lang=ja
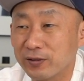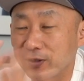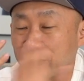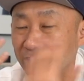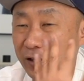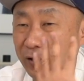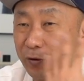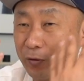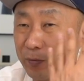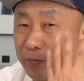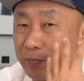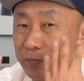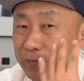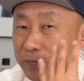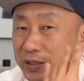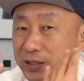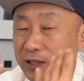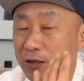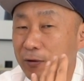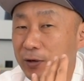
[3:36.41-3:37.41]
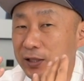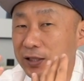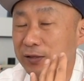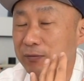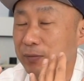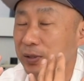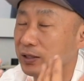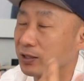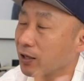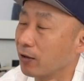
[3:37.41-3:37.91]
うなんやろ、目障
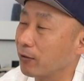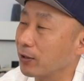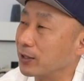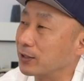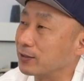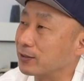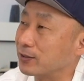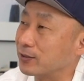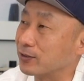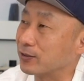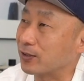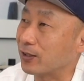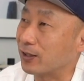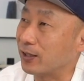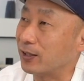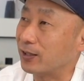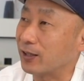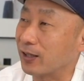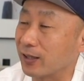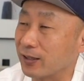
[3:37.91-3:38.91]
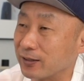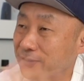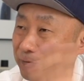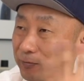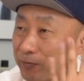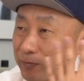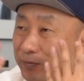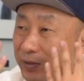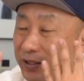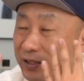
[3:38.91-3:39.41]
りっつうかね、なんか
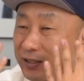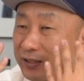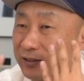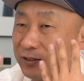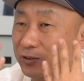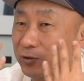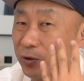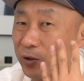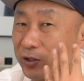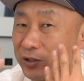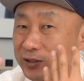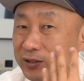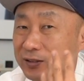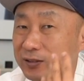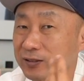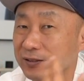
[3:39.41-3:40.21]
目にすごい